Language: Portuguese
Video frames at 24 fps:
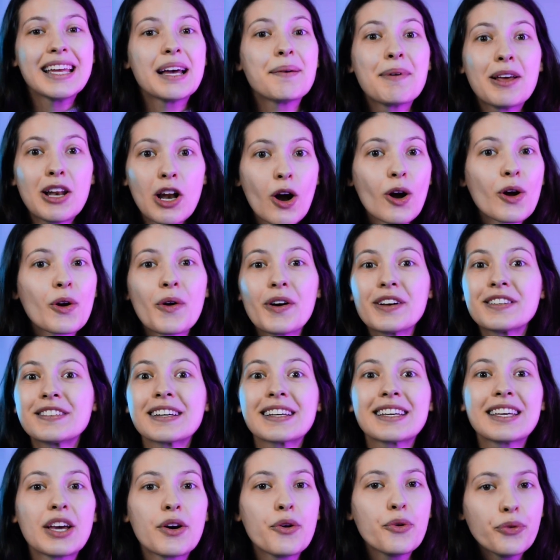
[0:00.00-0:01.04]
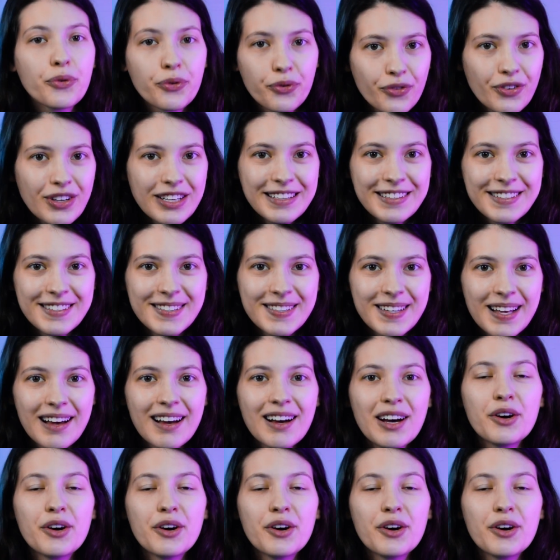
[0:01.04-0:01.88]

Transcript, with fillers: E a melhor coisa que eu fiz